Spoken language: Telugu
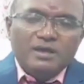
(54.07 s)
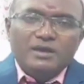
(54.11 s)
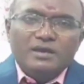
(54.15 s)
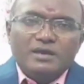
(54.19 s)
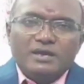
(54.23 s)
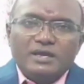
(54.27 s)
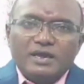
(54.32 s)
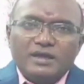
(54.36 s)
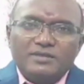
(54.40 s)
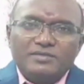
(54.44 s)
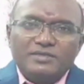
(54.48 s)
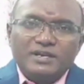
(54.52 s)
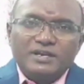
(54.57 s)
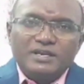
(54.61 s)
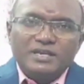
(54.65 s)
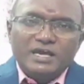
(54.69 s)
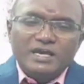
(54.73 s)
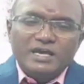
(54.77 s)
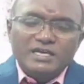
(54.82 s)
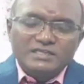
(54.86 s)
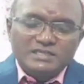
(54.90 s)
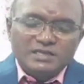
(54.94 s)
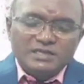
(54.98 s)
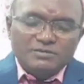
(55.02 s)
కేంద్ర
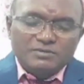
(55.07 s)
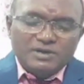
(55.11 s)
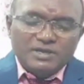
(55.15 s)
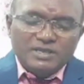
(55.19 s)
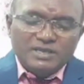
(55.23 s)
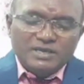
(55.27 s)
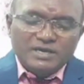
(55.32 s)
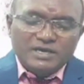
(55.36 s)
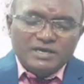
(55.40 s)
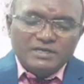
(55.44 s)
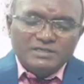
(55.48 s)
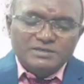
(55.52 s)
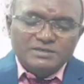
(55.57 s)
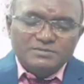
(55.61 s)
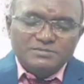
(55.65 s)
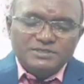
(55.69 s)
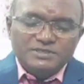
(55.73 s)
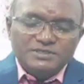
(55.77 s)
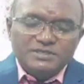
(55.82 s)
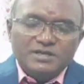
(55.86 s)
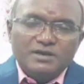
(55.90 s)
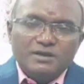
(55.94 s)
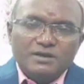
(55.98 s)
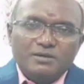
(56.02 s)
న్యాయ సేవాధికార
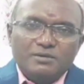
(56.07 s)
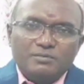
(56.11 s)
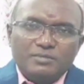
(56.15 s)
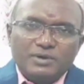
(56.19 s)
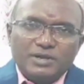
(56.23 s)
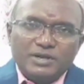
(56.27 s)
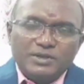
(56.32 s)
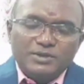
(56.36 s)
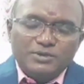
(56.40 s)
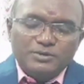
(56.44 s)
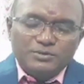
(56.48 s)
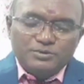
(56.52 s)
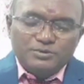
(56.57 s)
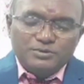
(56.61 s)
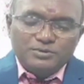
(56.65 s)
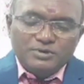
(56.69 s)
సంస్థ మరియు